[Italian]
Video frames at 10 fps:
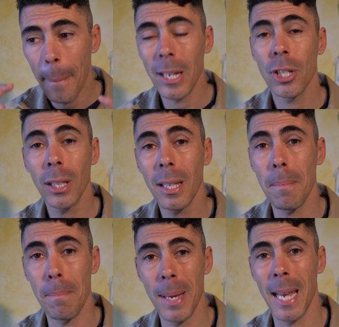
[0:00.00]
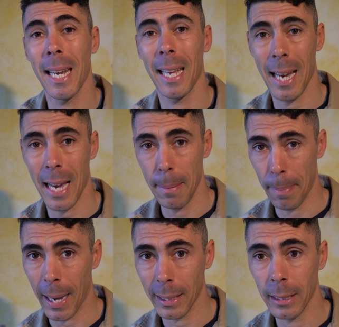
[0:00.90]
mangiate bene ai
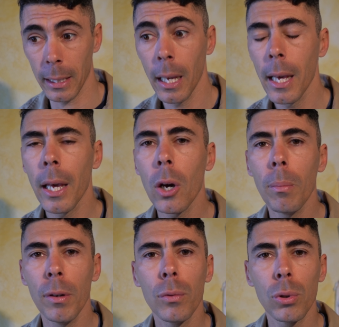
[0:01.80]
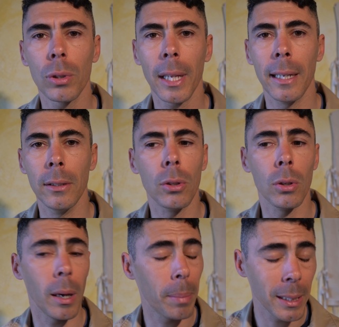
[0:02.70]
pasti e ho bevuto
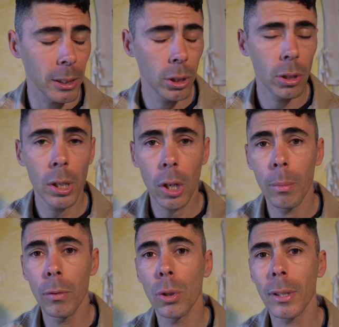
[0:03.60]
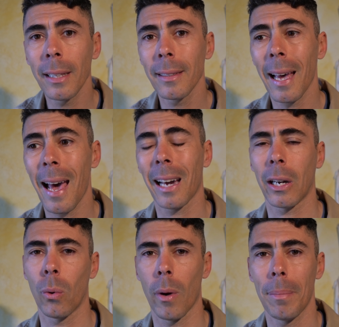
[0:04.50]
tanto, a parte il gin tonic, ho bevuto tanta
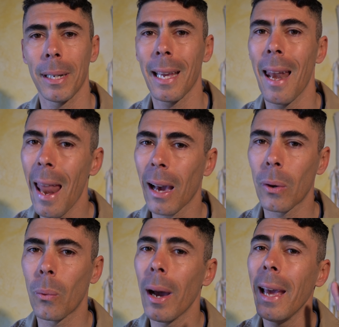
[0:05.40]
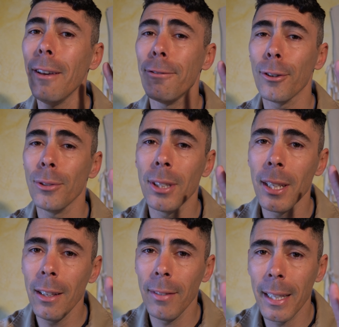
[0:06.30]
acqua perché l'acqua è
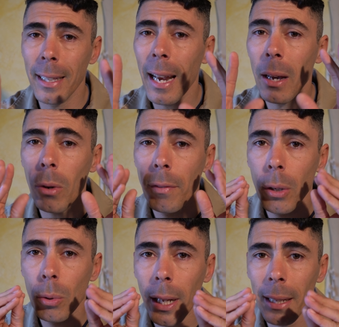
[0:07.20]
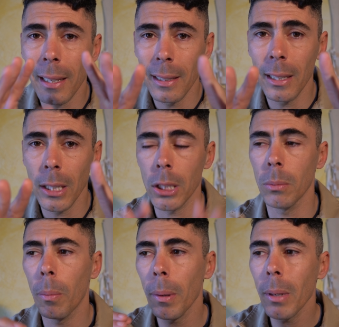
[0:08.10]
fonte di vita e l'acqua vi aiuterà
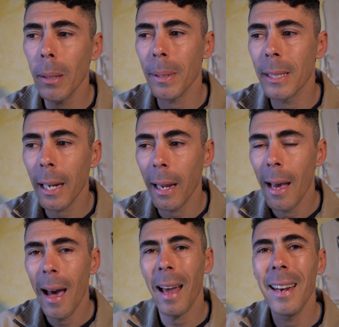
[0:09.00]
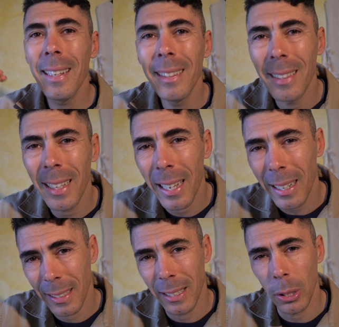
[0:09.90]
tantissimo. Prima di pensare
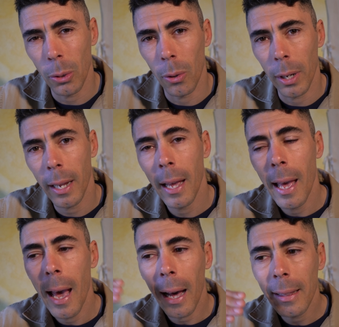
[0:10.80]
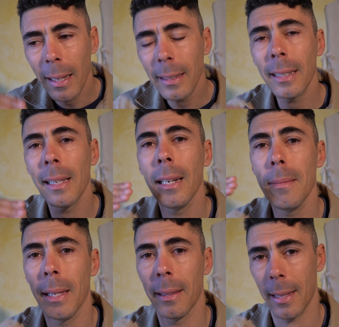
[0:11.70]
all'integrazione, andate ad
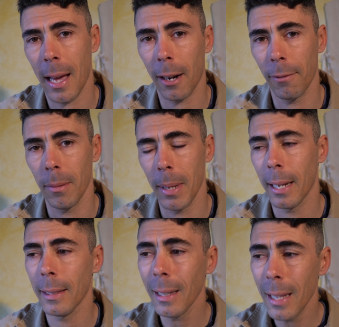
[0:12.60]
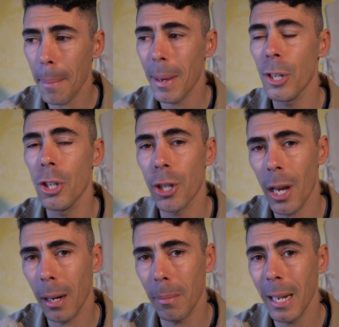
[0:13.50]
alimentarvi bene, andate a
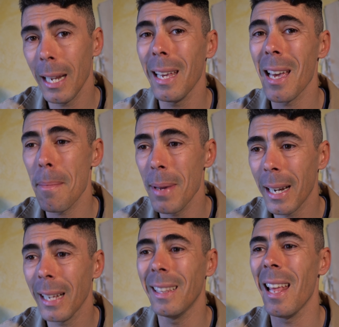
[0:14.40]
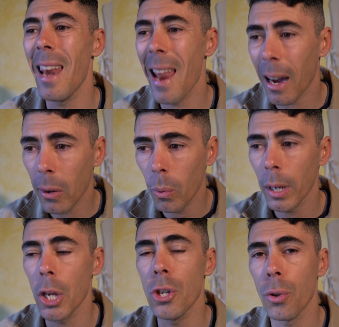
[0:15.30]
mangiare bene e a bere dell'acqua
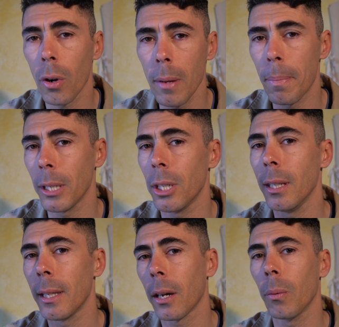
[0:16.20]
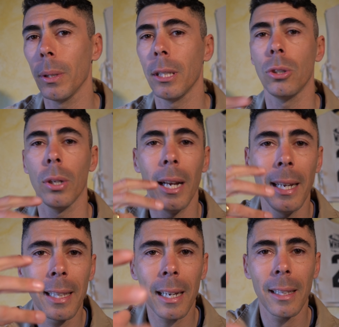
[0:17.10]
nei giorni precedenti alla competizione.
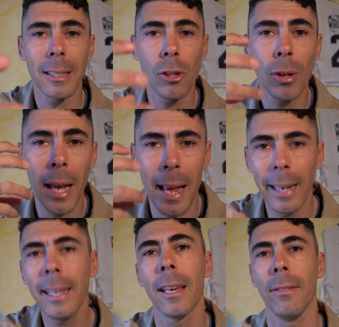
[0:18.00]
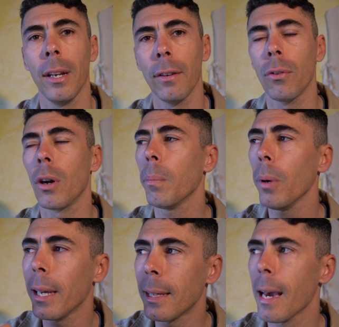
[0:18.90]
L'idratazione è lì che viene fuori.
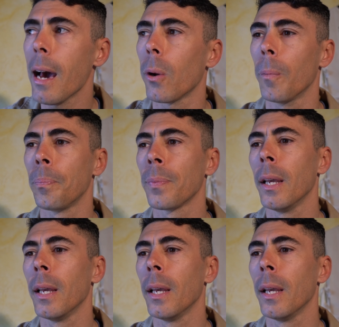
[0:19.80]
Poi è chiaro,